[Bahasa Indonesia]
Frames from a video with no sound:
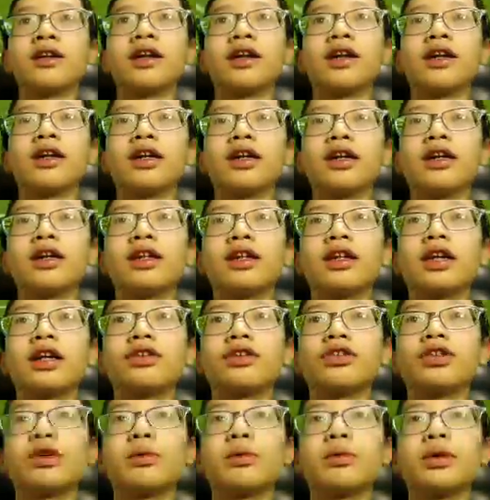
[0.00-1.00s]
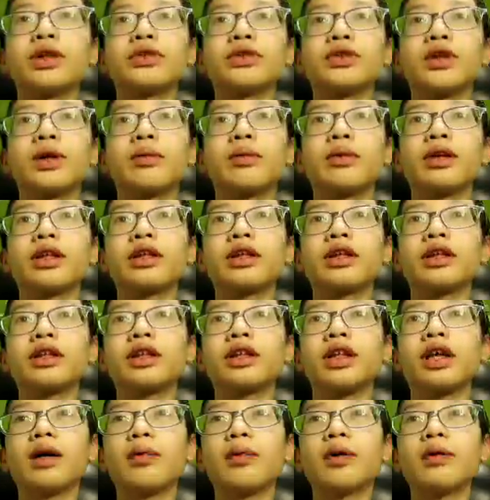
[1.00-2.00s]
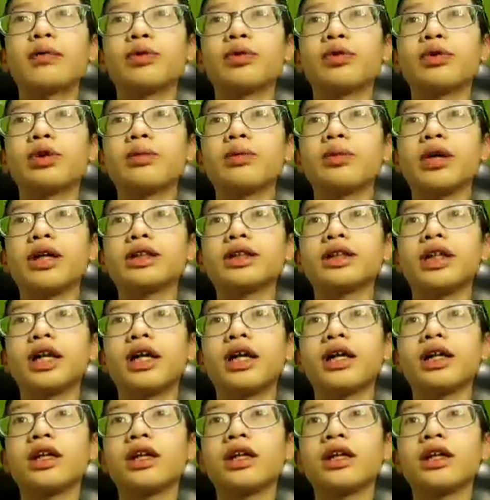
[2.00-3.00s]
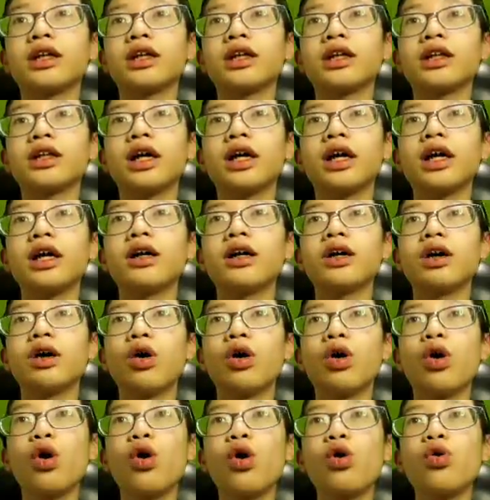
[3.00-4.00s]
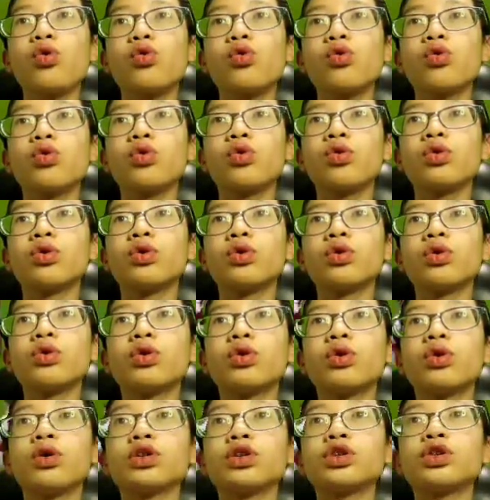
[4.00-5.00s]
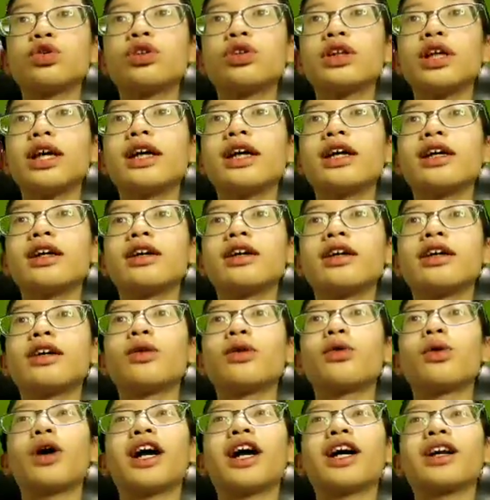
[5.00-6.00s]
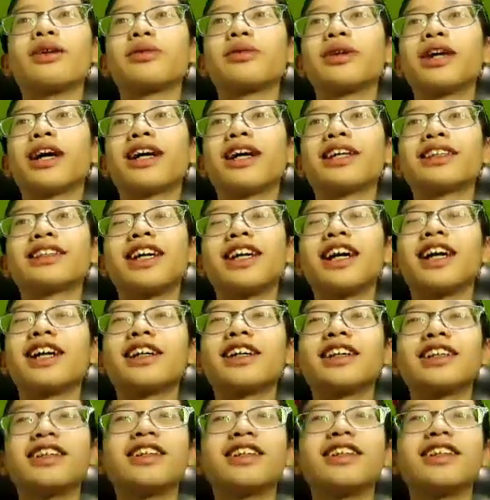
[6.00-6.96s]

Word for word: Kali ini kita sudah memasuki menit ke-85 serangan dari kita. Oh, shooting luar biasa.